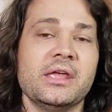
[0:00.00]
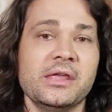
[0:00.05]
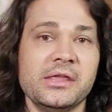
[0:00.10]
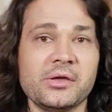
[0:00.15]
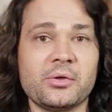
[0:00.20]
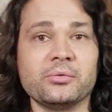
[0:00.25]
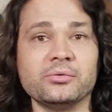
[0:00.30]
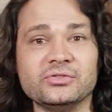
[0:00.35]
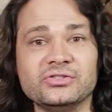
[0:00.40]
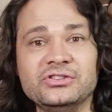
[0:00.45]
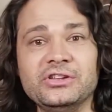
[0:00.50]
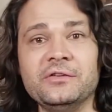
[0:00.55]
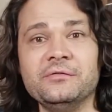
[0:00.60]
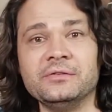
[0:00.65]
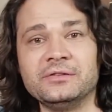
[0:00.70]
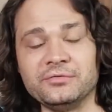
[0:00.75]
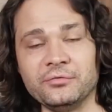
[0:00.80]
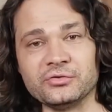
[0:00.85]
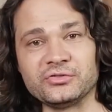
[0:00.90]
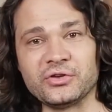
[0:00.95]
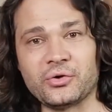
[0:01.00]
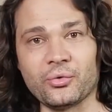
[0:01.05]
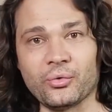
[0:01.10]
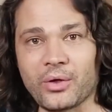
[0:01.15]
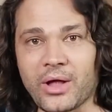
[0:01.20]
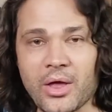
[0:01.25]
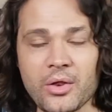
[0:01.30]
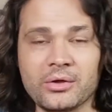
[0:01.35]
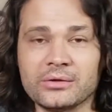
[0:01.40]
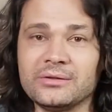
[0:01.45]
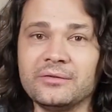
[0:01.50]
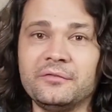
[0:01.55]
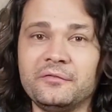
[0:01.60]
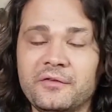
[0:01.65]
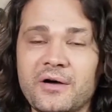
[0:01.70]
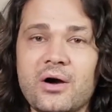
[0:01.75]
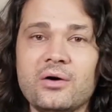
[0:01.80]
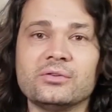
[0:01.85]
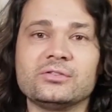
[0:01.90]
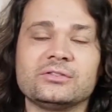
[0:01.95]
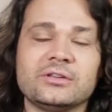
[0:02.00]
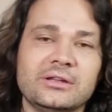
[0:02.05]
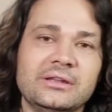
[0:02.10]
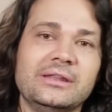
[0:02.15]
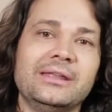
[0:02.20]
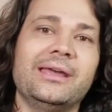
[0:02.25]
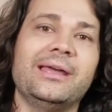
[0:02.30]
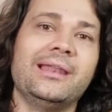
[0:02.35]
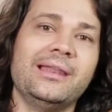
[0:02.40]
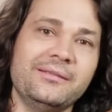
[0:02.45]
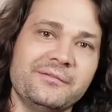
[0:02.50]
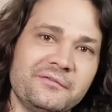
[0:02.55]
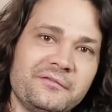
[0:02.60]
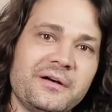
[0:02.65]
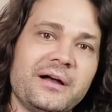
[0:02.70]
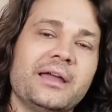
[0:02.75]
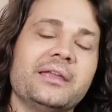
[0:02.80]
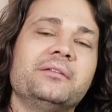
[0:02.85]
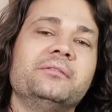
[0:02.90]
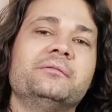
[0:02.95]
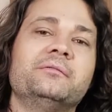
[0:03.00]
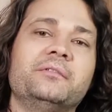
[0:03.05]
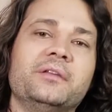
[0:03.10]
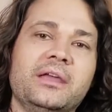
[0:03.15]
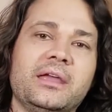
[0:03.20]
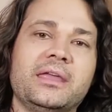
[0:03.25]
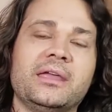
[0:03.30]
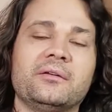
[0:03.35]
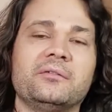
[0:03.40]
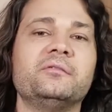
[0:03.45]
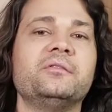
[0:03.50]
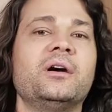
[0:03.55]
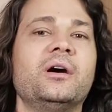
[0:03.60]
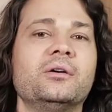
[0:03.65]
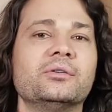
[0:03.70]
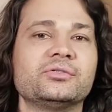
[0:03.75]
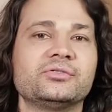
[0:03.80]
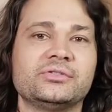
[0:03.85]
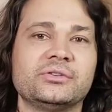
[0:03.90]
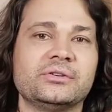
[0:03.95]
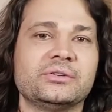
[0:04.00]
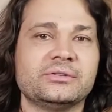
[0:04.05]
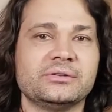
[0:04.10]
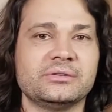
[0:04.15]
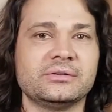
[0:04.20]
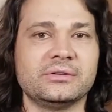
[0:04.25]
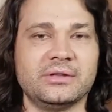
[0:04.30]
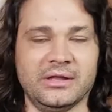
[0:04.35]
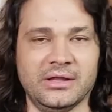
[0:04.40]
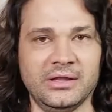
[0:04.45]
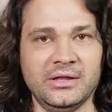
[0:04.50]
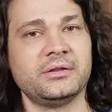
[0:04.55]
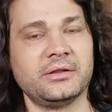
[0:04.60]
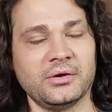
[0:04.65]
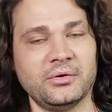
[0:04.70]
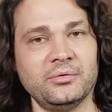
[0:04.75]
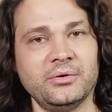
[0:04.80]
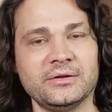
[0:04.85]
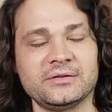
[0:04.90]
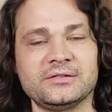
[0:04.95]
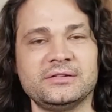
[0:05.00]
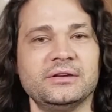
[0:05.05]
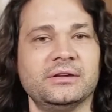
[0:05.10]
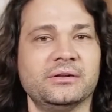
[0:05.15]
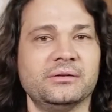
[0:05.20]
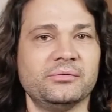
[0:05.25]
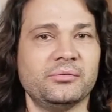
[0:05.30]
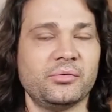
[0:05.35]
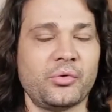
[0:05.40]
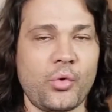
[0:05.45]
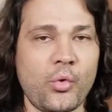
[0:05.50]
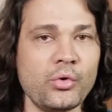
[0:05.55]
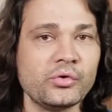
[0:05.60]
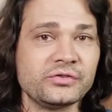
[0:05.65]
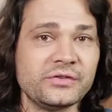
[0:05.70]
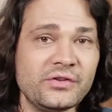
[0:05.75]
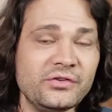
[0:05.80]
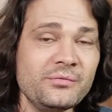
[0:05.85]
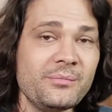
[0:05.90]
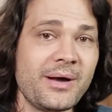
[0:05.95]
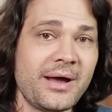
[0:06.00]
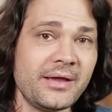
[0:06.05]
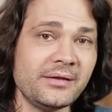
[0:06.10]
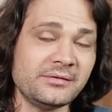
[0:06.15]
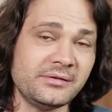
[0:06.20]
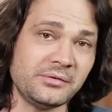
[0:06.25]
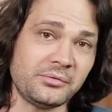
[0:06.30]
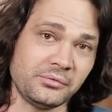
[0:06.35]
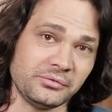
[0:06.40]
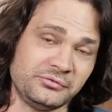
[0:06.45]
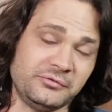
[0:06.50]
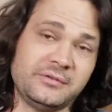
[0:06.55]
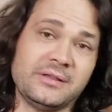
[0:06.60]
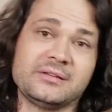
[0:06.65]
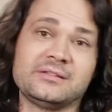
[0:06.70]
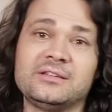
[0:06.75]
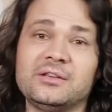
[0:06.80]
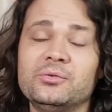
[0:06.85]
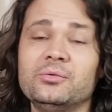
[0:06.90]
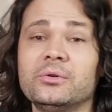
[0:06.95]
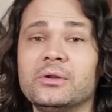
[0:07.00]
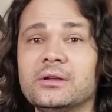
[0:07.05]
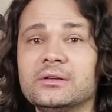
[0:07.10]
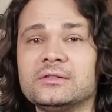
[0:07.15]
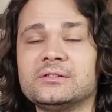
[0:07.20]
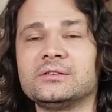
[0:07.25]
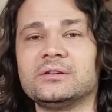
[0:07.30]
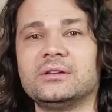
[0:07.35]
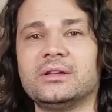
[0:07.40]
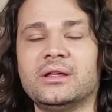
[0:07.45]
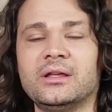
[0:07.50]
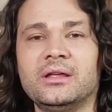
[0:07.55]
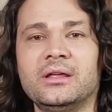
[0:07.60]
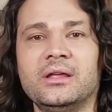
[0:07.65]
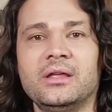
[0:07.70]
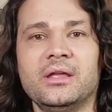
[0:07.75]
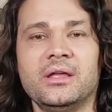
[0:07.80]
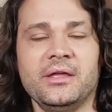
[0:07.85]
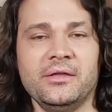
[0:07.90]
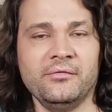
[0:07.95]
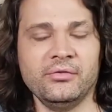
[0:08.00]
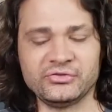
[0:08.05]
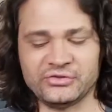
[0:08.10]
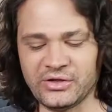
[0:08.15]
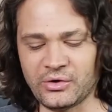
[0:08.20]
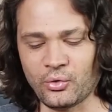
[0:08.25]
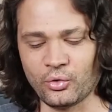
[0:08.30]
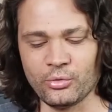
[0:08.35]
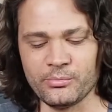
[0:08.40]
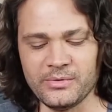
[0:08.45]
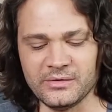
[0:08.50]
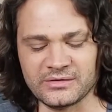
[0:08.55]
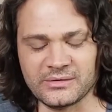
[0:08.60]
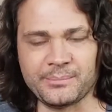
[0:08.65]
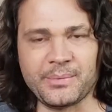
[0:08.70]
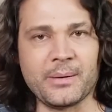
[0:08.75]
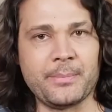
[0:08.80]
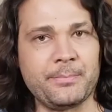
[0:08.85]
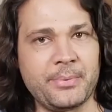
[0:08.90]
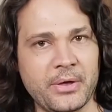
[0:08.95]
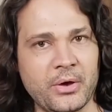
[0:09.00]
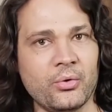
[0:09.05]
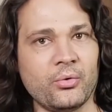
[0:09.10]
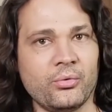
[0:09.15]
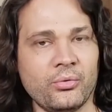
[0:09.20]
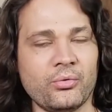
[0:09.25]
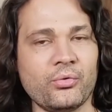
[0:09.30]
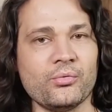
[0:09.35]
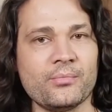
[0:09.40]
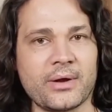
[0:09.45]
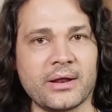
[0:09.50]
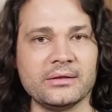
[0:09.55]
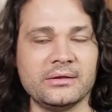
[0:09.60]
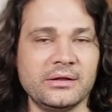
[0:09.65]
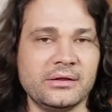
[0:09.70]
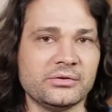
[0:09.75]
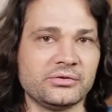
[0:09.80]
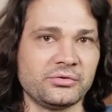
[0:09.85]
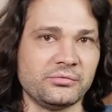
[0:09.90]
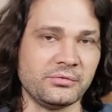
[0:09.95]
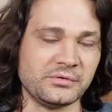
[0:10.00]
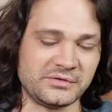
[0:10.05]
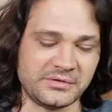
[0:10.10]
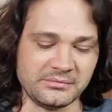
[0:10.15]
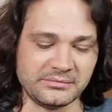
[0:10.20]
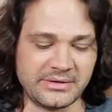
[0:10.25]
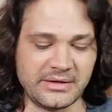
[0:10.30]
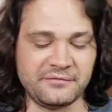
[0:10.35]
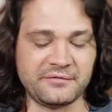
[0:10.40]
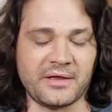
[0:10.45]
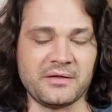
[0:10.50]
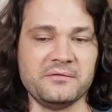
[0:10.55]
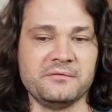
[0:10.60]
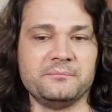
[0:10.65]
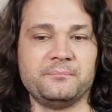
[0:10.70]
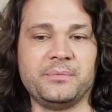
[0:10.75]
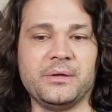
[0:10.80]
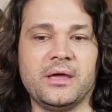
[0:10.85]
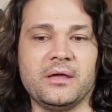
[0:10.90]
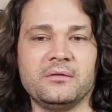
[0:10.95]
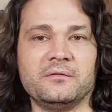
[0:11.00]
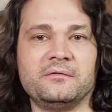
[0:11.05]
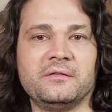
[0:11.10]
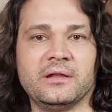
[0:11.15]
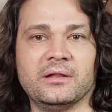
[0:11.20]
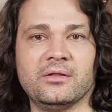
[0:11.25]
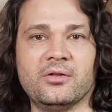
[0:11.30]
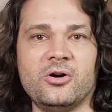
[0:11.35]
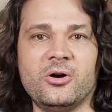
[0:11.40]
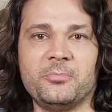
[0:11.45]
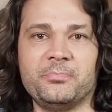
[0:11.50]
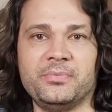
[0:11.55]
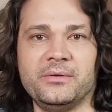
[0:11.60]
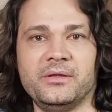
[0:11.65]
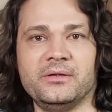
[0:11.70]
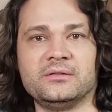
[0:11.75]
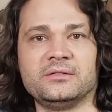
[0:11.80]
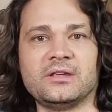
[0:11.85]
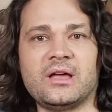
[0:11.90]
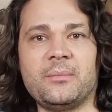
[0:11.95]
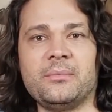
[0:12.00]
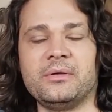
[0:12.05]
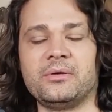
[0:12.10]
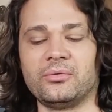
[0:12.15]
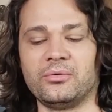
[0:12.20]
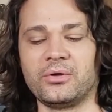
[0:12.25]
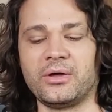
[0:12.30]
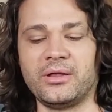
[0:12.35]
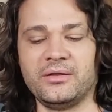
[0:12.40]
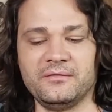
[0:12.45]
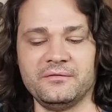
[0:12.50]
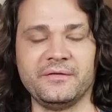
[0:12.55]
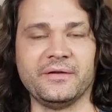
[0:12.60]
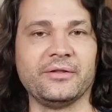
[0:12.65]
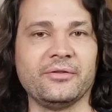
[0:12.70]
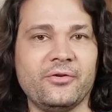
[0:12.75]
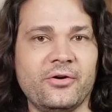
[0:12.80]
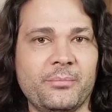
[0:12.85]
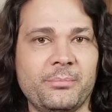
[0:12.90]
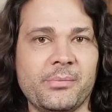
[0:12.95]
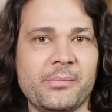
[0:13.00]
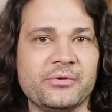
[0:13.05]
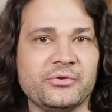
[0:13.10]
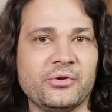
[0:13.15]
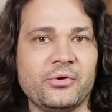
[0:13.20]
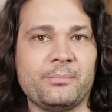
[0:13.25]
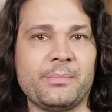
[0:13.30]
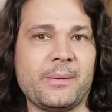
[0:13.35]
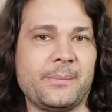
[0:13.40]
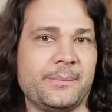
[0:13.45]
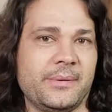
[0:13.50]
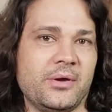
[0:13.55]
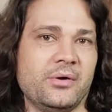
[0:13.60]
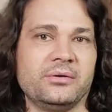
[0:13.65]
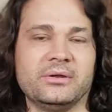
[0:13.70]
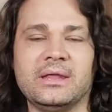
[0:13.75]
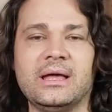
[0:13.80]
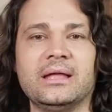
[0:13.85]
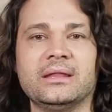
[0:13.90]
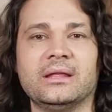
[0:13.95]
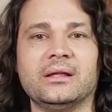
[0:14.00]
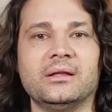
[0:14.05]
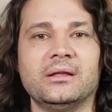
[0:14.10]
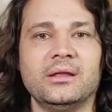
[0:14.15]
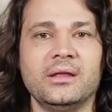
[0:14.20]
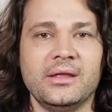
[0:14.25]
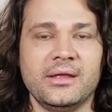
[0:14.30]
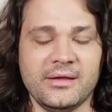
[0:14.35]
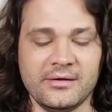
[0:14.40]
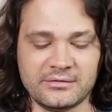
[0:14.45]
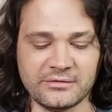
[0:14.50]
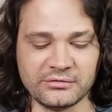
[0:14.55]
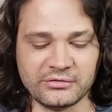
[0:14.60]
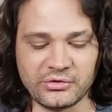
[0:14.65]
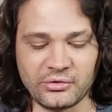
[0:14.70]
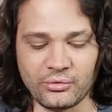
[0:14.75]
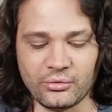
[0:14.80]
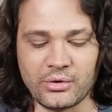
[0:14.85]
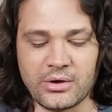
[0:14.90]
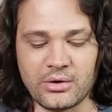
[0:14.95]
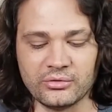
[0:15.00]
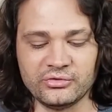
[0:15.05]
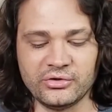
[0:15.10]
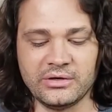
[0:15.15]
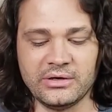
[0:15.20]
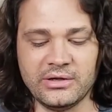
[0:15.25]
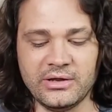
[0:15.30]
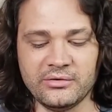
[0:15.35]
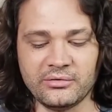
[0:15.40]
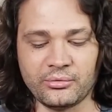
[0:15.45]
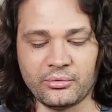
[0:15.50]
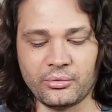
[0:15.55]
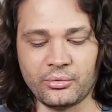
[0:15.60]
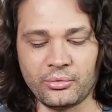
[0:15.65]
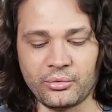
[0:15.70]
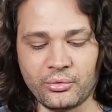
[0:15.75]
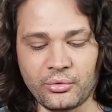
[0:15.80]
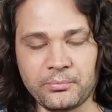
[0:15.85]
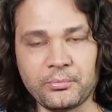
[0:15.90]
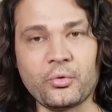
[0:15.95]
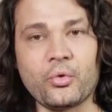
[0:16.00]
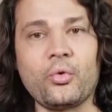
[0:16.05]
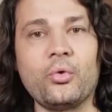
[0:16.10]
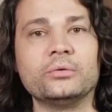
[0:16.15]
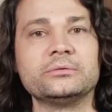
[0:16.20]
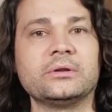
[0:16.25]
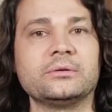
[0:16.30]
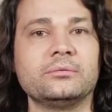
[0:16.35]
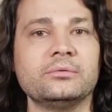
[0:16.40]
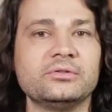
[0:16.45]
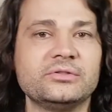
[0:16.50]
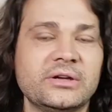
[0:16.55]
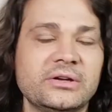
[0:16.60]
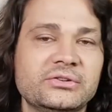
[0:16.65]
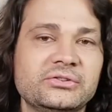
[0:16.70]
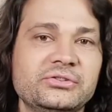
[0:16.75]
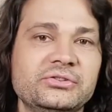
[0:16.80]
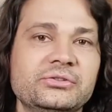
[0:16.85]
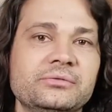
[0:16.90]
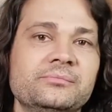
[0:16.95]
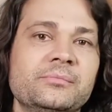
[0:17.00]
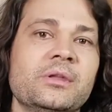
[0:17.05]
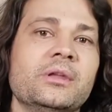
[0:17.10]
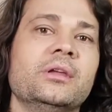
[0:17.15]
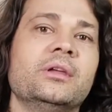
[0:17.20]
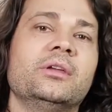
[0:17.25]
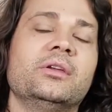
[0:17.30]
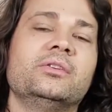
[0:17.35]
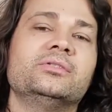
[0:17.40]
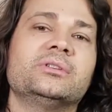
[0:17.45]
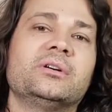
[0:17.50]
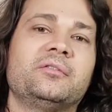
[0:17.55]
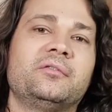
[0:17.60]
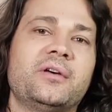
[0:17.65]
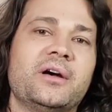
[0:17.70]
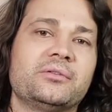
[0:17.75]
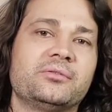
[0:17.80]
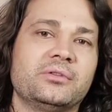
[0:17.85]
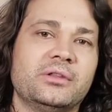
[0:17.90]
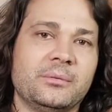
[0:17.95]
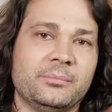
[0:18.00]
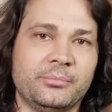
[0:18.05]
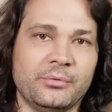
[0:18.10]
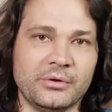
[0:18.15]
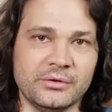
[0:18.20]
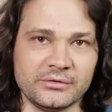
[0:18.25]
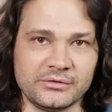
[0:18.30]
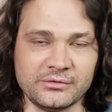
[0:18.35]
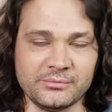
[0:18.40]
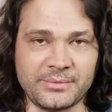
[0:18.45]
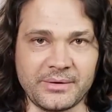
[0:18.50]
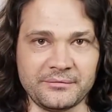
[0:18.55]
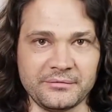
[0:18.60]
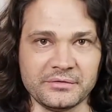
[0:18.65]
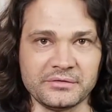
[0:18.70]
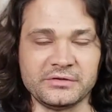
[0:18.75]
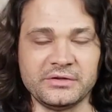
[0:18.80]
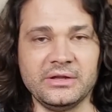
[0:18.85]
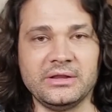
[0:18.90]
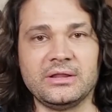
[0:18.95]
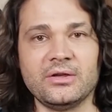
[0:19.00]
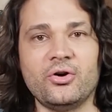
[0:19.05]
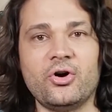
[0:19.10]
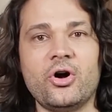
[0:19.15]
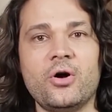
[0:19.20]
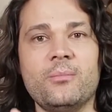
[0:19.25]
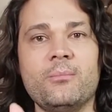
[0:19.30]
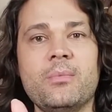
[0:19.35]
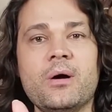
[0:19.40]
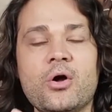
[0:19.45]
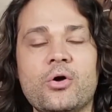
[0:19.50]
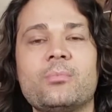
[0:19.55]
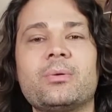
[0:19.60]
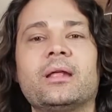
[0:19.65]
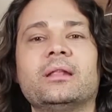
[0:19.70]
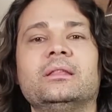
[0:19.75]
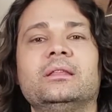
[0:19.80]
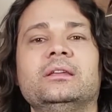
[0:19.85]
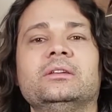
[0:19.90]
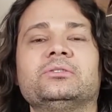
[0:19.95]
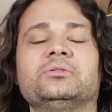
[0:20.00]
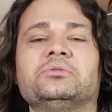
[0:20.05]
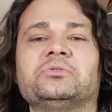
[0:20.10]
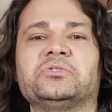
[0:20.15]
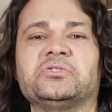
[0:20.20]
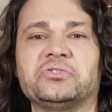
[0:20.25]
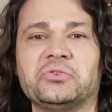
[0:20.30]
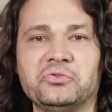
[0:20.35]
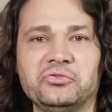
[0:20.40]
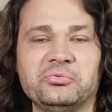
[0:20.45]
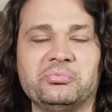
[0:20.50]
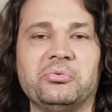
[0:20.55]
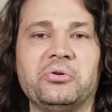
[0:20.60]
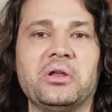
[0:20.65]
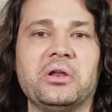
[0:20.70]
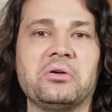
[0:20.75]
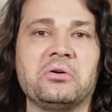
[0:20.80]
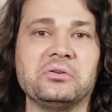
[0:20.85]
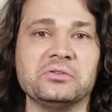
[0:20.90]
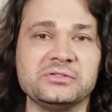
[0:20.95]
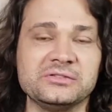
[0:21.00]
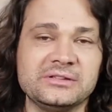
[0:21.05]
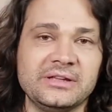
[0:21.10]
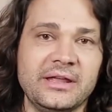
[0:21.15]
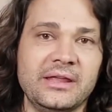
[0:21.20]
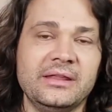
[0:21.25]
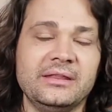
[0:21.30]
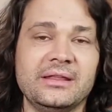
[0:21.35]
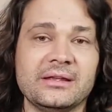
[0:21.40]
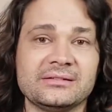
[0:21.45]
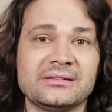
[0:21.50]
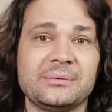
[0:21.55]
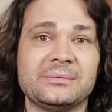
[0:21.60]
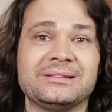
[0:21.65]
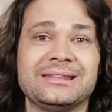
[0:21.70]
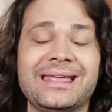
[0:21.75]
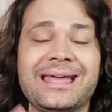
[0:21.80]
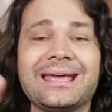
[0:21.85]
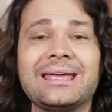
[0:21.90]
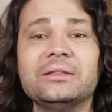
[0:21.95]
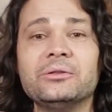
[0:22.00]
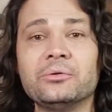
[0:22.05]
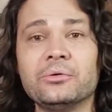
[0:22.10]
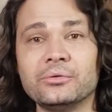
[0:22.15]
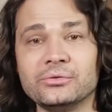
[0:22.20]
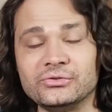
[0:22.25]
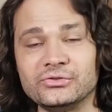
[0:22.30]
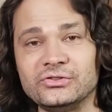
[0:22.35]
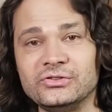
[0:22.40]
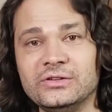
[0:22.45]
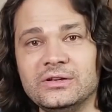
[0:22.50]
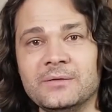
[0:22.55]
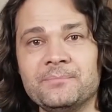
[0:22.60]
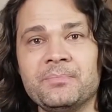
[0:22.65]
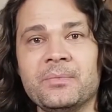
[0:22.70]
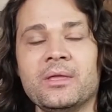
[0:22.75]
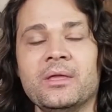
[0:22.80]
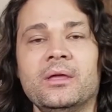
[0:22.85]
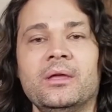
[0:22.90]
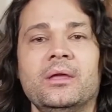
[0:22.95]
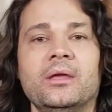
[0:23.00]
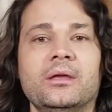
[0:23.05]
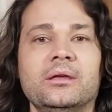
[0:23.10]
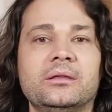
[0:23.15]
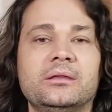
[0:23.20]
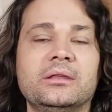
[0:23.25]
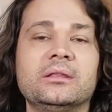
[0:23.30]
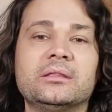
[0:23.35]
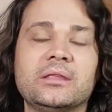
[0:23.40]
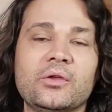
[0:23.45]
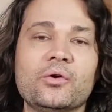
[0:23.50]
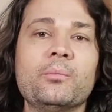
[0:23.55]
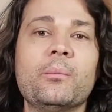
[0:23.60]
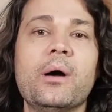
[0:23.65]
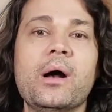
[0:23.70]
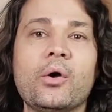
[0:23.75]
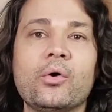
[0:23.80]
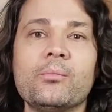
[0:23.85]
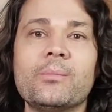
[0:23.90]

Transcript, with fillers: inclusive se você colocar nota falsa ali, ele vai ver que é falsa, bolsa, né? Então, assim, eu gostei demais, inclusive, da segurança, né? Você economiza papel com Bradesco, você não tem que ficar pegando envelope, sabe? Colocando envelope, mexendo em papel, em nada. É só você colocar o dinheiro ali, ele uh, conta tudo certinho e já faz o depósito para você. Então, ó, Banco Bradesco, show de bola, gostei dessa tecnologia que tem o Banco